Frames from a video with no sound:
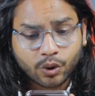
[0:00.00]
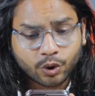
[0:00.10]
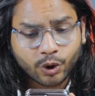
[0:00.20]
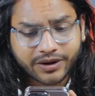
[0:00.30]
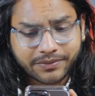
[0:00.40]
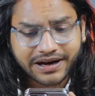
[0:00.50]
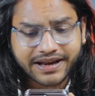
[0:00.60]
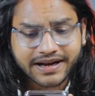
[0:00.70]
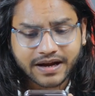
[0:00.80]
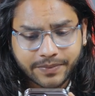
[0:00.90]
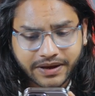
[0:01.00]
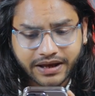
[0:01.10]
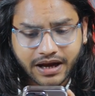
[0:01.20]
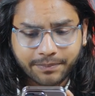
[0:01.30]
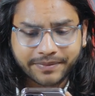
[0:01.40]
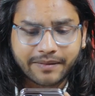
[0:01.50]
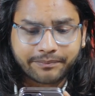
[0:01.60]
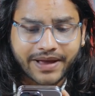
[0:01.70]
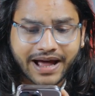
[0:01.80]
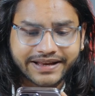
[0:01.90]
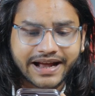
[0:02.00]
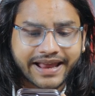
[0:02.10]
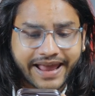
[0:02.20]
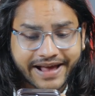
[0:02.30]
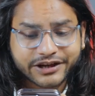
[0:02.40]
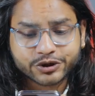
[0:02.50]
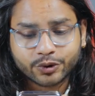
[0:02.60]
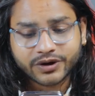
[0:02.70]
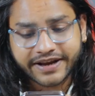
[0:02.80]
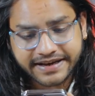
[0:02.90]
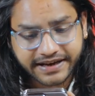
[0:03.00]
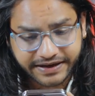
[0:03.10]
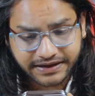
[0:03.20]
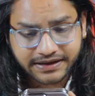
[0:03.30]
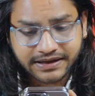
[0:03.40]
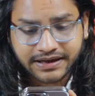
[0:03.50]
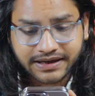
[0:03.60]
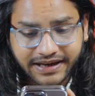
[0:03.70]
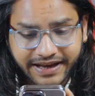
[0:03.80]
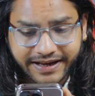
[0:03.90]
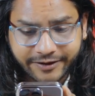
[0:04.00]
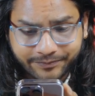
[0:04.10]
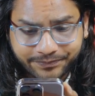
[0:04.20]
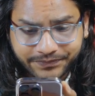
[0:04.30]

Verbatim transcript: उन्होंने मेरे लिए कभी अपना प्यार या केयर शो नहीं करी लेकिन